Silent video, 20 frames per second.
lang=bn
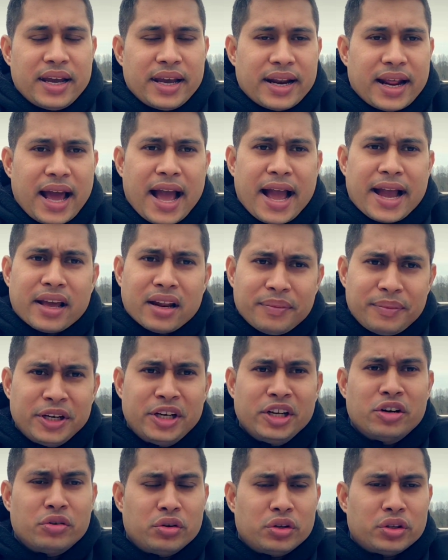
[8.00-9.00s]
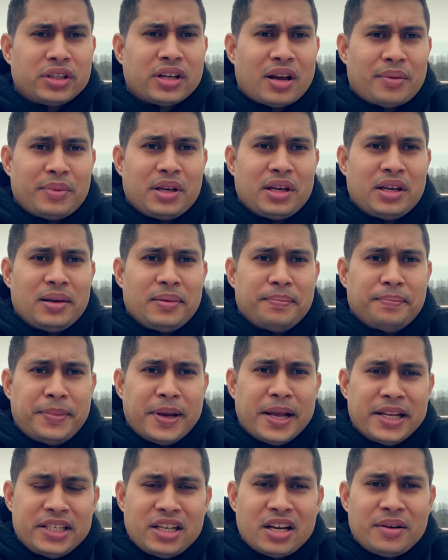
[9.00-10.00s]
এর আগের ভিডিওগুলোতে আমি
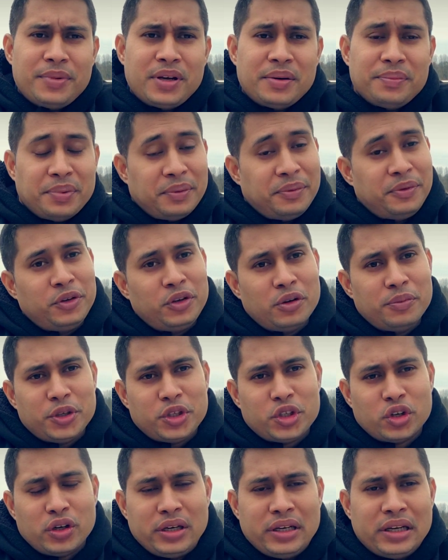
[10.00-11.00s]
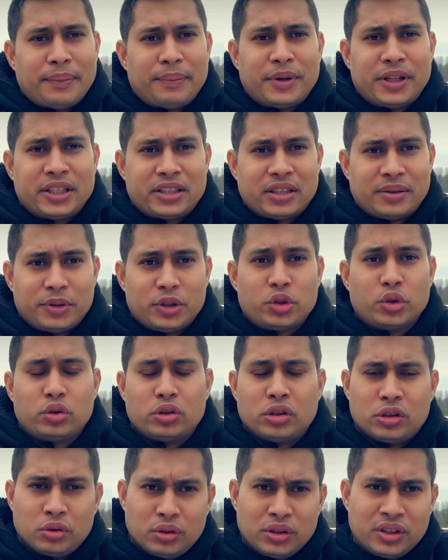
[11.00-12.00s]
বেলজিয়ামের বিভিন্ন বিষয় নিয়ে আপনাদের সামনে তথ্য
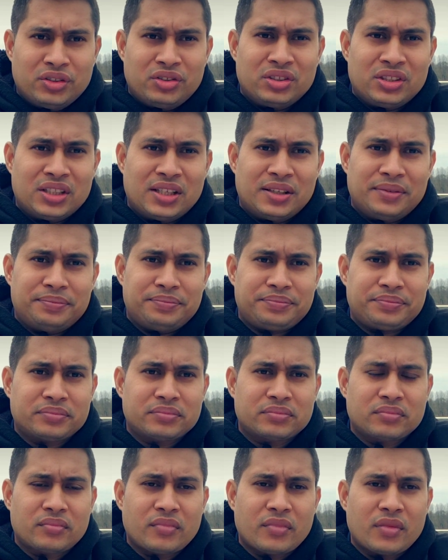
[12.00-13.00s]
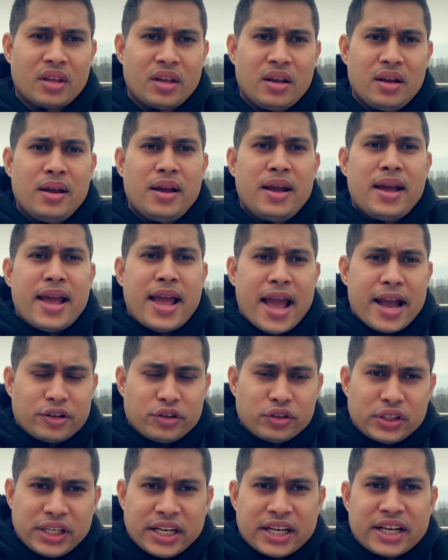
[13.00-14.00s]
তুলে ধরেছিলাম
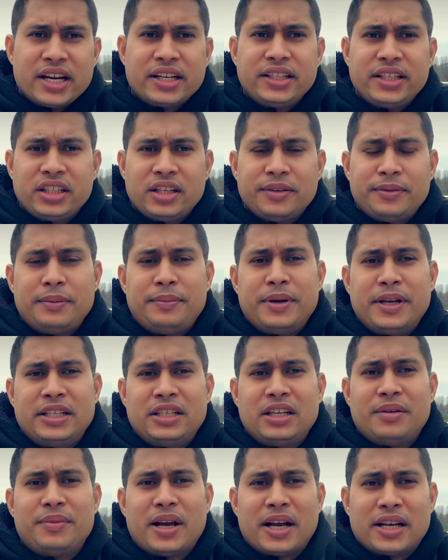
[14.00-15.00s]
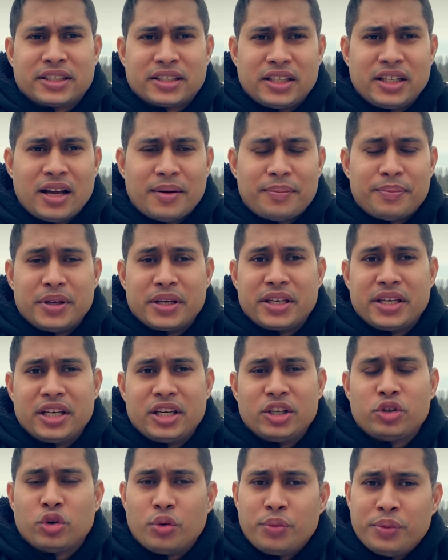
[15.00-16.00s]
একজন শিক্ষার্থী হিসেবে বেলজিয়ামে আসলে আপনি কী
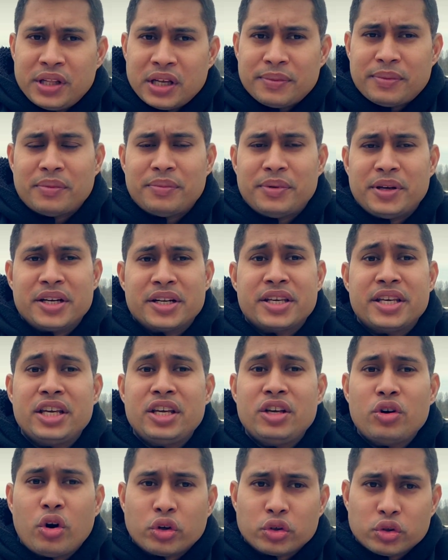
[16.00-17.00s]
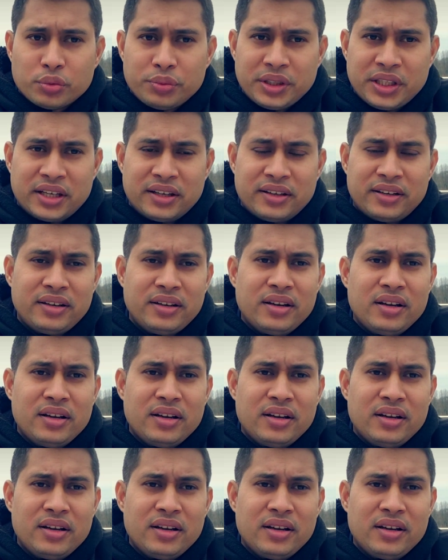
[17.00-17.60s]
কী সুবিধা পাবেন কী কী অসুবিধা